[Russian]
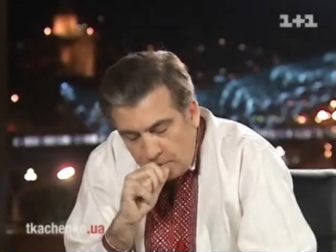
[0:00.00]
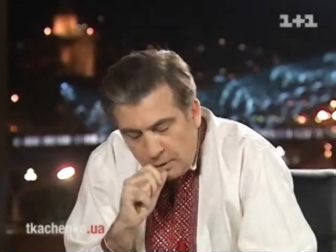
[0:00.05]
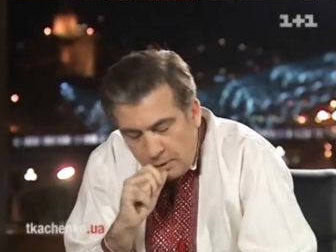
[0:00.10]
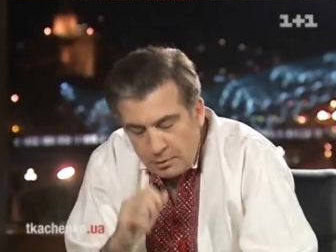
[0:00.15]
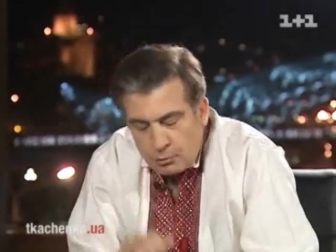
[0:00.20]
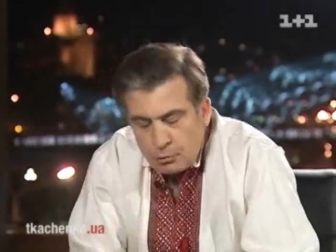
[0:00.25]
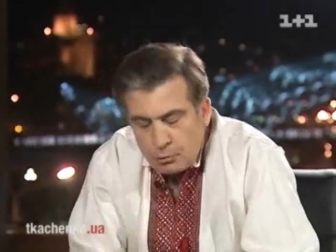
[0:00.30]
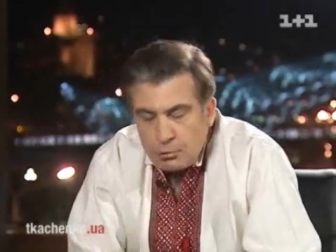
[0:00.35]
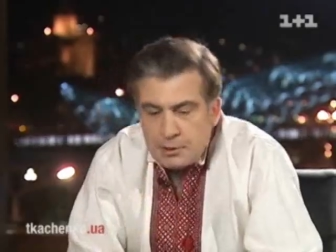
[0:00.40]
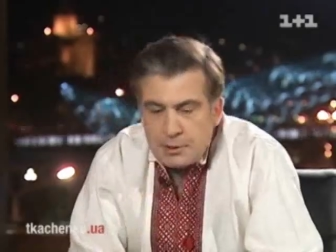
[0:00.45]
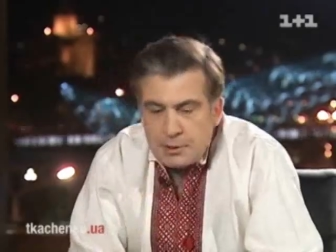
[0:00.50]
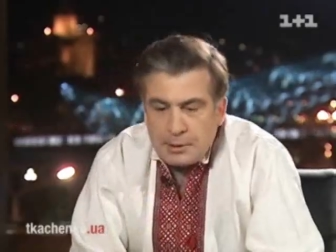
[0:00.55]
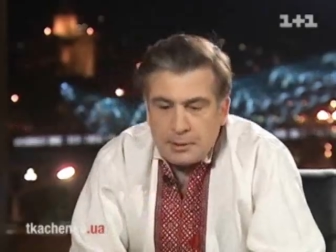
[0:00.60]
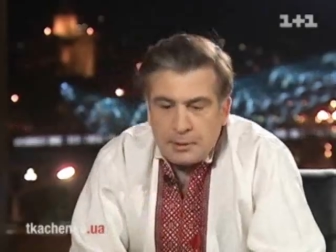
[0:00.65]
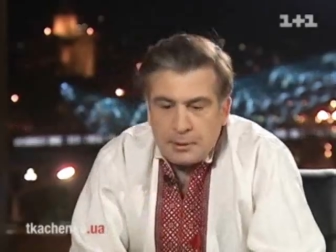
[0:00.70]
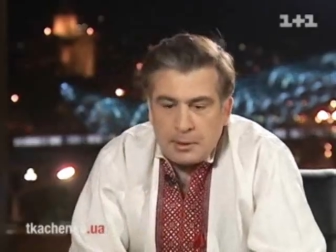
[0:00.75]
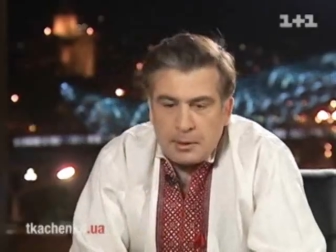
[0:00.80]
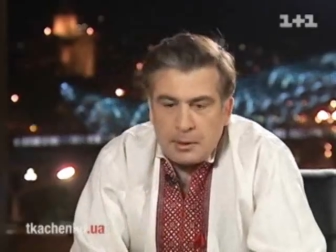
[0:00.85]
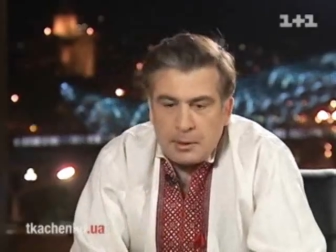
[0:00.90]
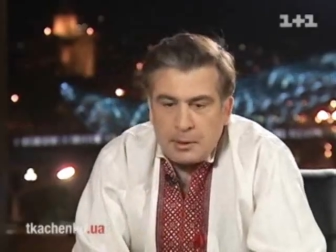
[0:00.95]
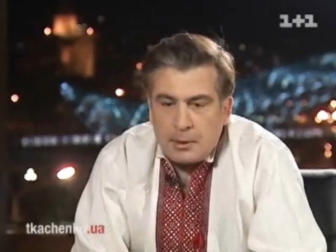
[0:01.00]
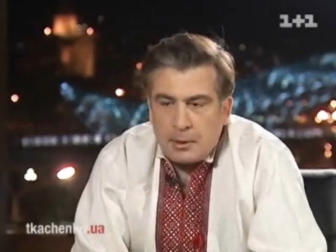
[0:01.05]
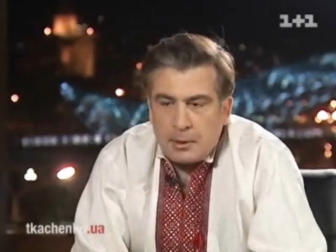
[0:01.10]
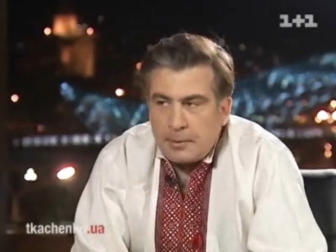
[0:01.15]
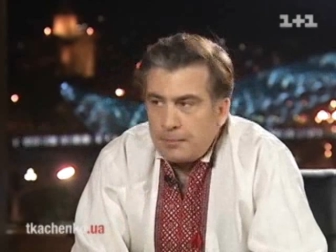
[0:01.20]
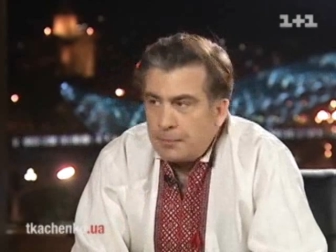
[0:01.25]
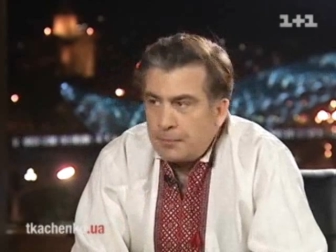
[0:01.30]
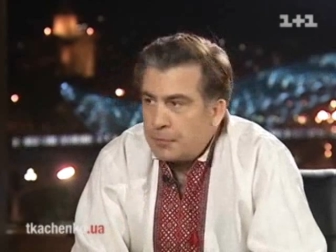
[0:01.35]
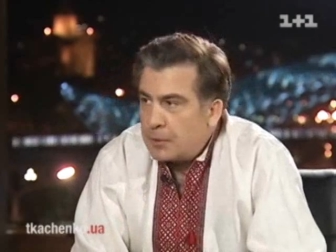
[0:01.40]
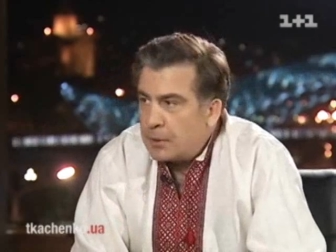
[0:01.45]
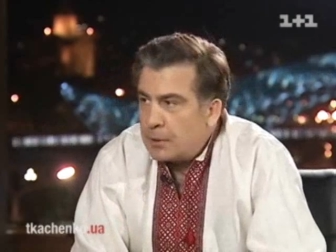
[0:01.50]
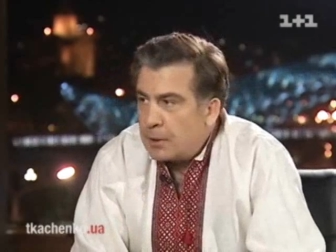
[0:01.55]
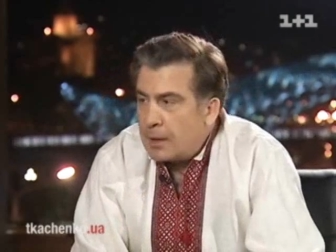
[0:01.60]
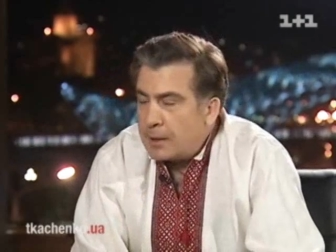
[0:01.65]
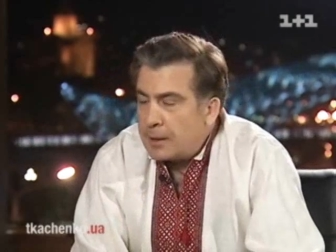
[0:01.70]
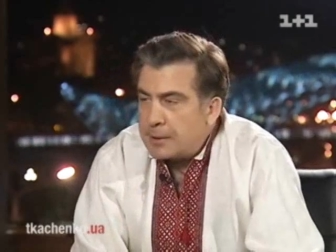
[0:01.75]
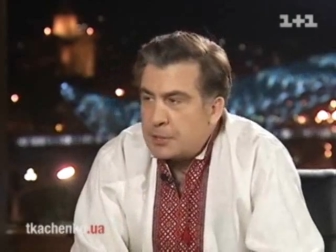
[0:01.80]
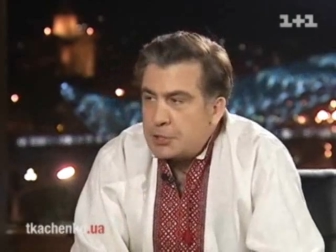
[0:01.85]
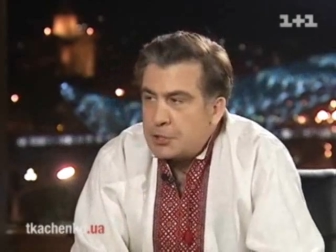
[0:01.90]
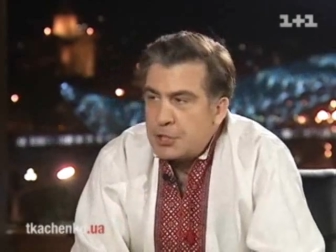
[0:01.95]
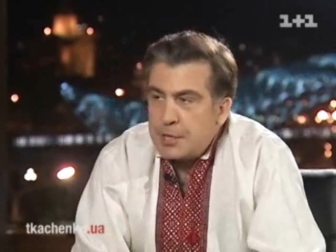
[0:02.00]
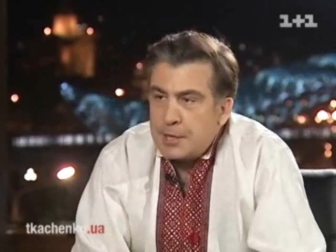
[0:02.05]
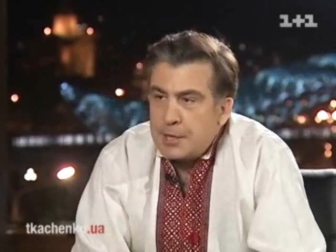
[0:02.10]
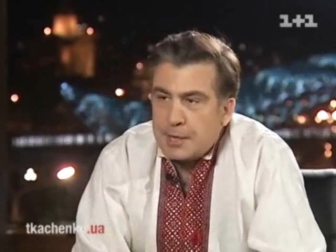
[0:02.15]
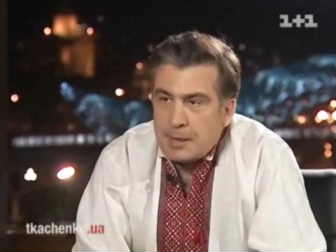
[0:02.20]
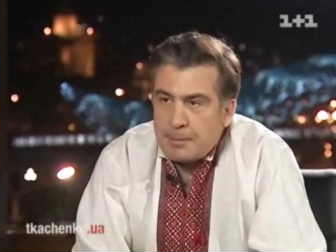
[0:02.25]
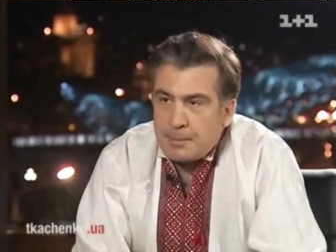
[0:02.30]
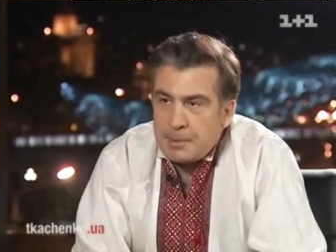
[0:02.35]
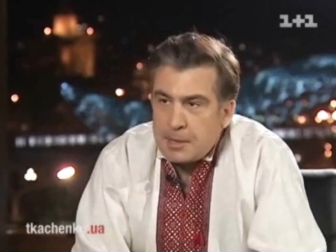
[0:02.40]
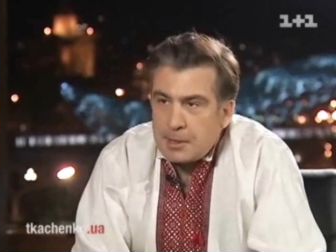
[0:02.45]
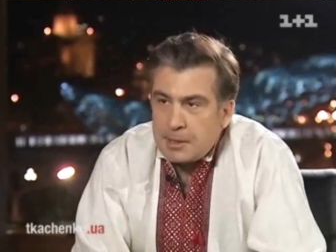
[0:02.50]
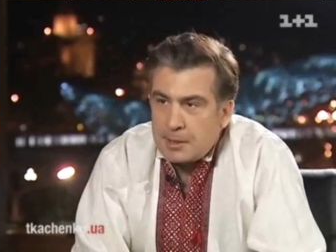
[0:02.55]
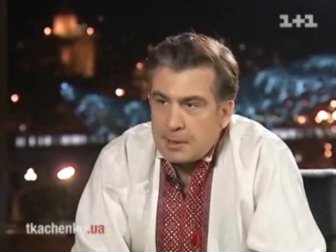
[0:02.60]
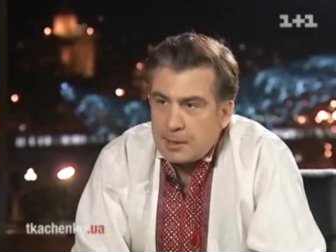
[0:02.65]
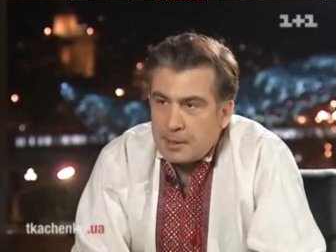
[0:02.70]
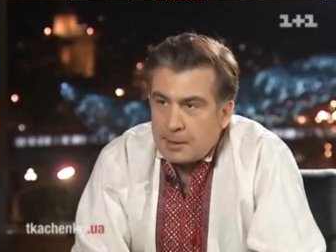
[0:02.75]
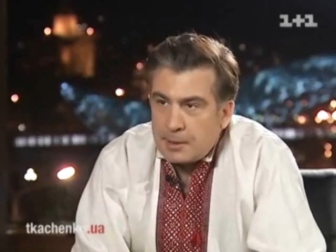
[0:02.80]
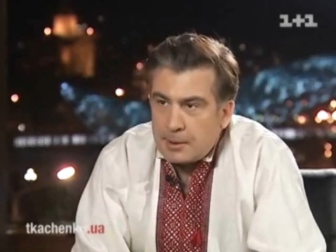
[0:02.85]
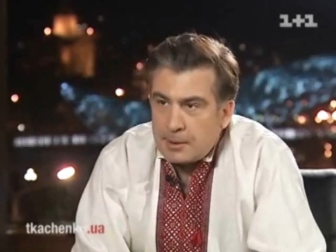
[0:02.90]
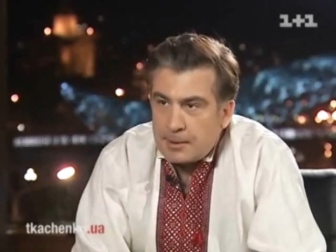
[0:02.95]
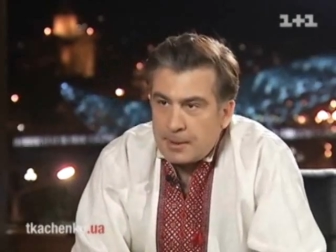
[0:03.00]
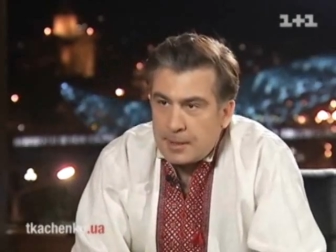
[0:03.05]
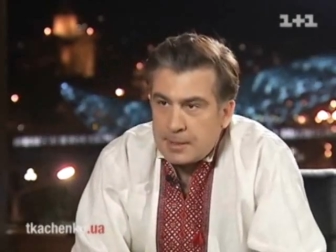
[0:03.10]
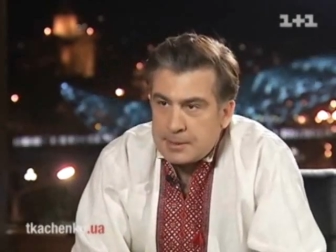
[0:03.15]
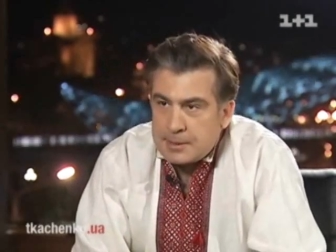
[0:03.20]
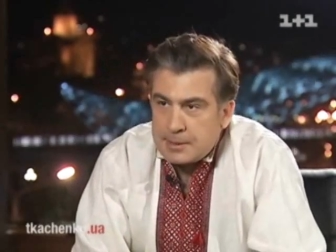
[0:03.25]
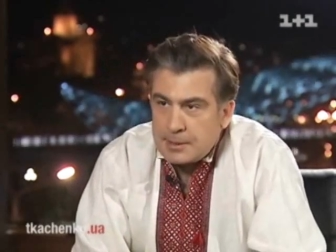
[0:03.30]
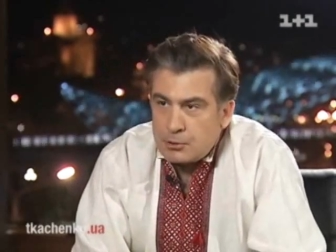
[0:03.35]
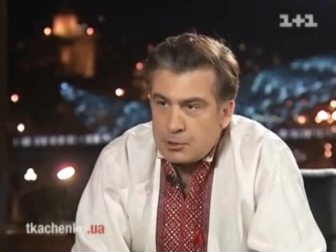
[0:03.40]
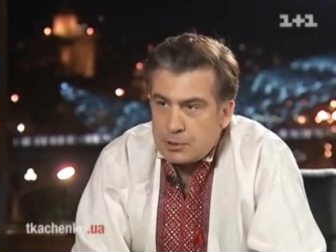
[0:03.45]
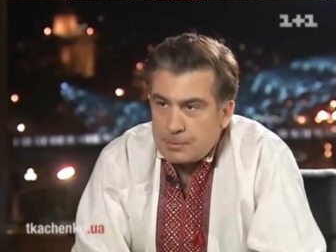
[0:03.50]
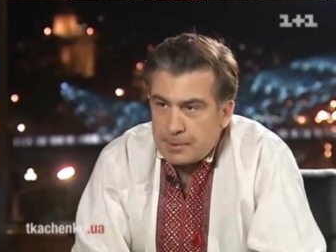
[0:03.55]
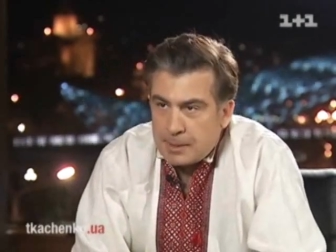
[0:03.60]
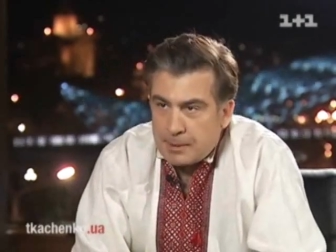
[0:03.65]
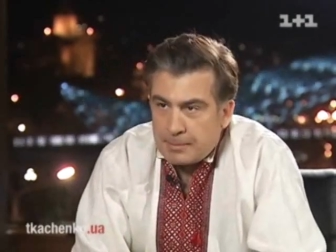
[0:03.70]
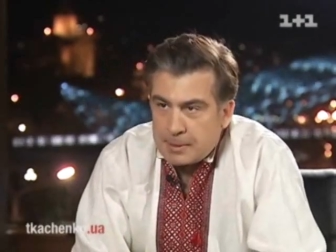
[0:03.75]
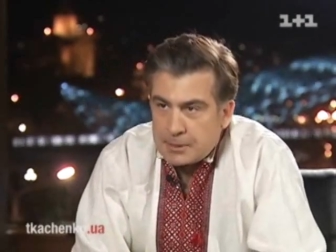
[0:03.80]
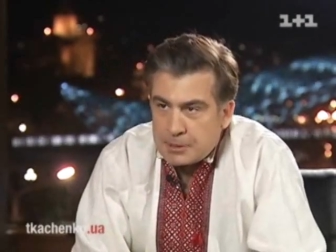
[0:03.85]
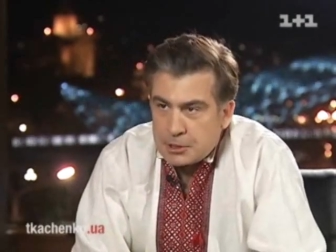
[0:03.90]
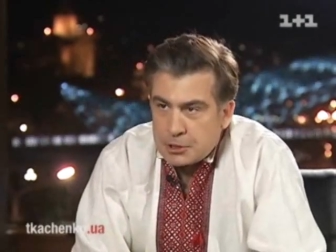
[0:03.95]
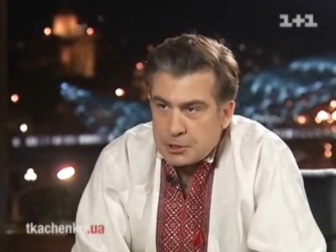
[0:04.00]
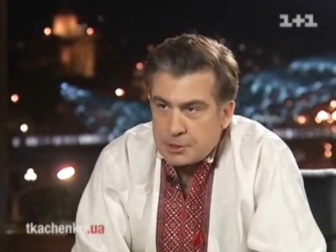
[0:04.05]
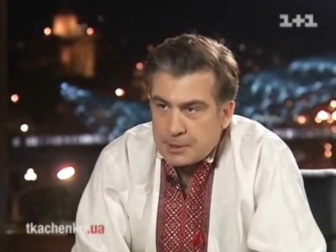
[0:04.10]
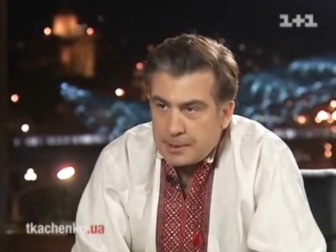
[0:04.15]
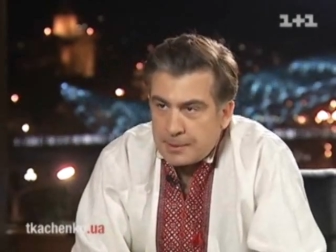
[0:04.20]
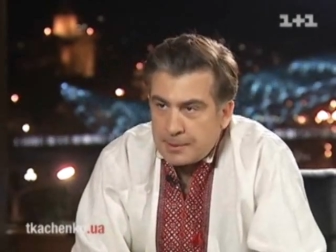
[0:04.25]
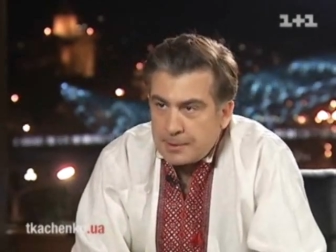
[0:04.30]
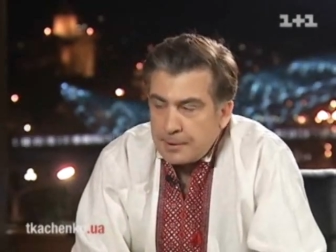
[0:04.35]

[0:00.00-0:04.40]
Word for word: Грузии э, отношение к Америке и России очень прагматично.